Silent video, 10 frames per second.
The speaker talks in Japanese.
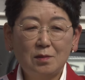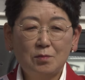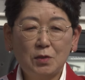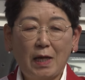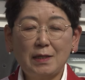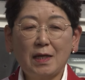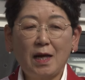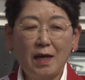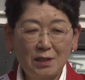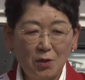物価
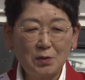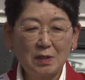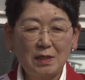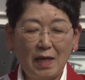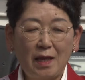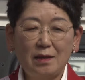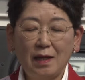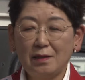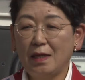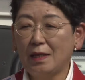高がひどすぎて
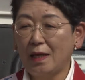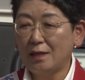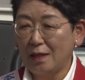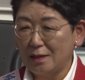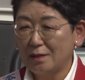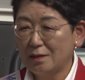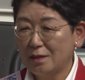やっていけない、